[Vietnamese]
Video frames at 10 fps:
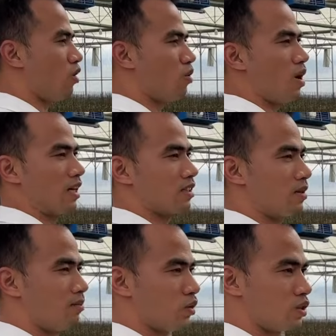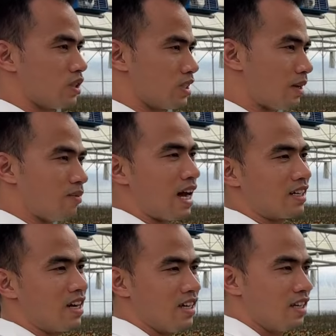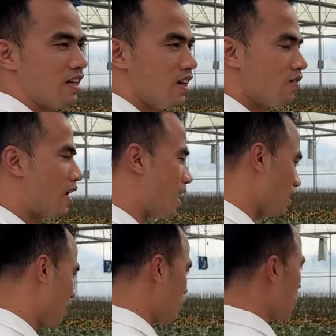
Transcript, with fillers: đó khoảng tầm một trăm ngàn cây. Và để